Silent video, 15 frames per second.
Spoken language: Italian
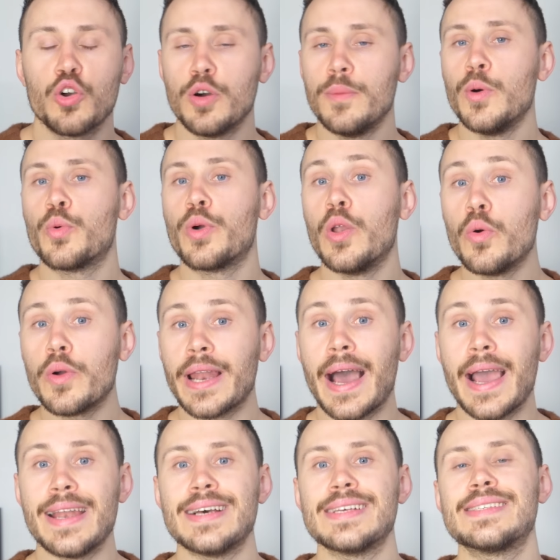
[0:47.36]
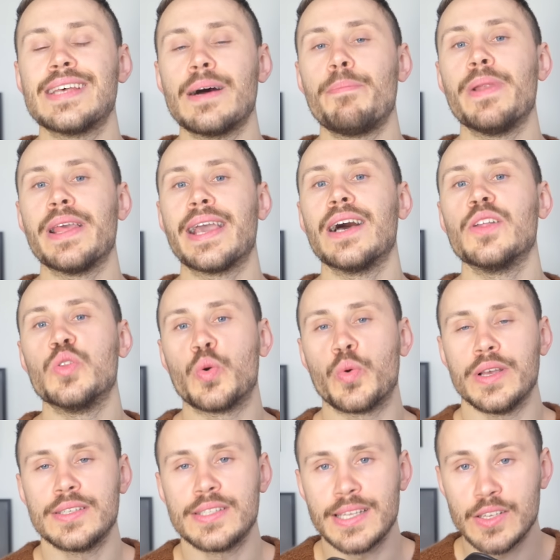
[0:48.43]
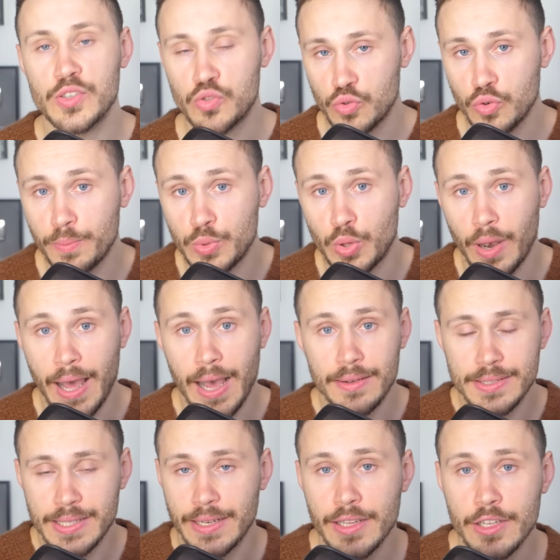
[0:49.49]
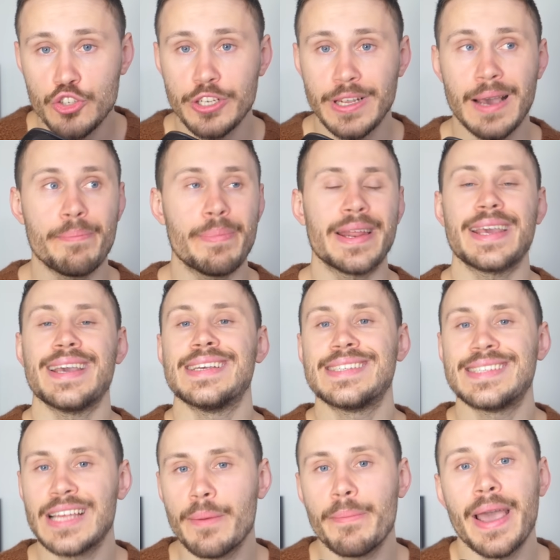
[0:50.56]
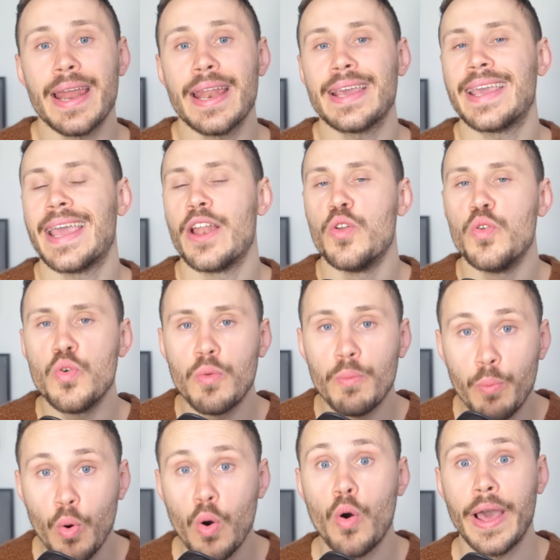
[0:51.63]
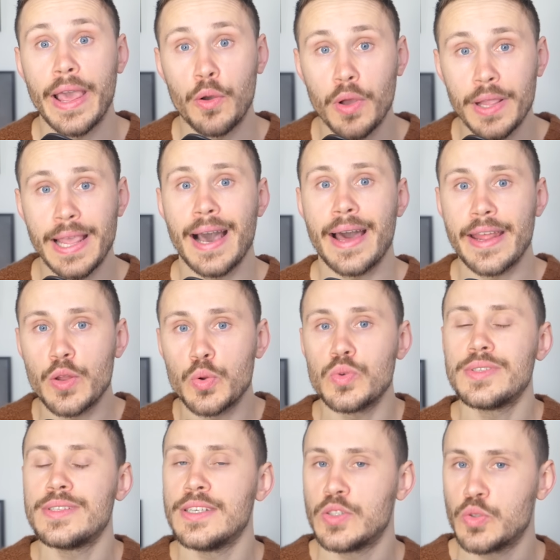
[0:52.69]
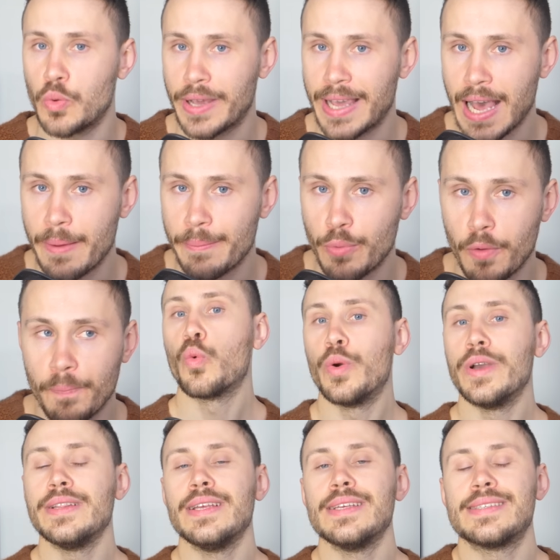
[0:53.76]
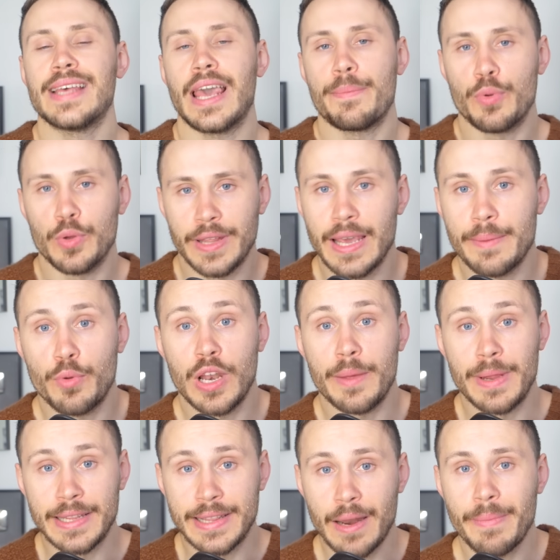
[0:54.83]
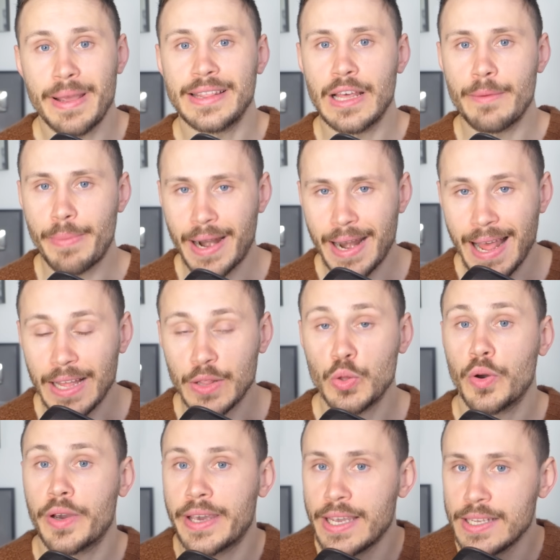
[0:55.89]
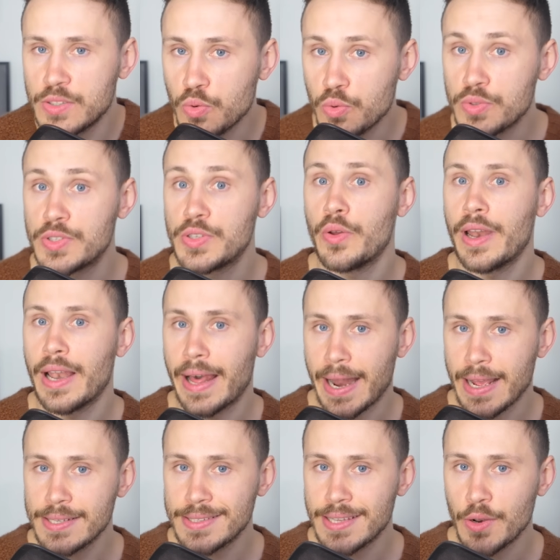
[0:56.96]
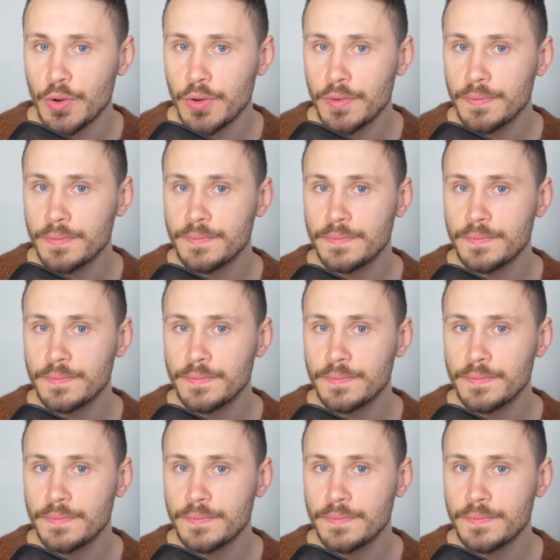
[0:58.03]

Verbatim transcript: Comunque l'Ucraina sta applicando questa subdola strategia perché sa bene che non può eguagliare i russi sul campo, quindi se è più debole militarmente parlando, che soluzioni le restano?